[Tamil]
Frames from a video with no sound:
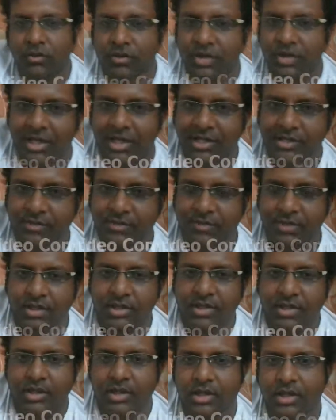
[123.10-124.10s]
வந்து அரெஸ்ட்
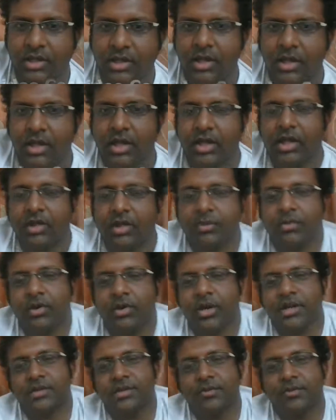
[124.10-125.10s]
பண்ணிட்டாங்க இப்போ
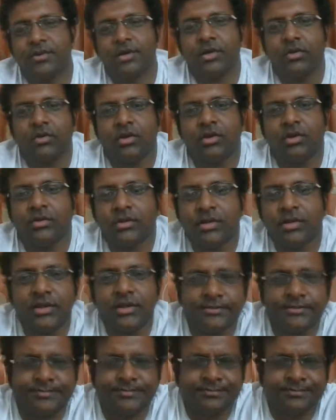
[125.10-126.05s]
அரெஸ்ட் பண்ணவங்க வந்து